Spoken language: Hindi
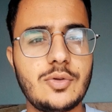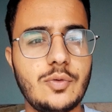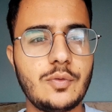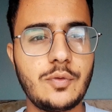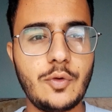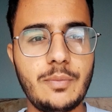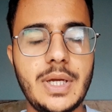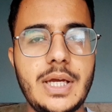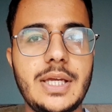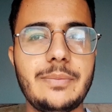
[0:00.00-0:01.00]
तो वो
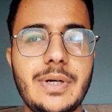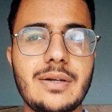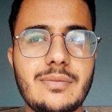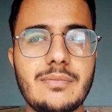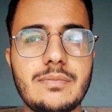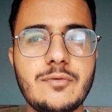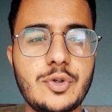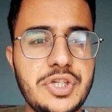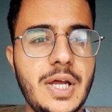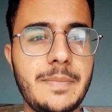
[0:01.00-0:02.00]
मैं एक बार
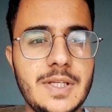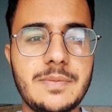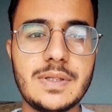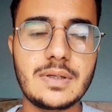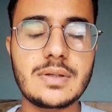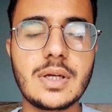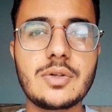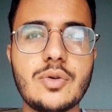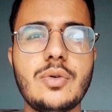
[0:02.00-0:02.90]
वो चार पांच पेजेस के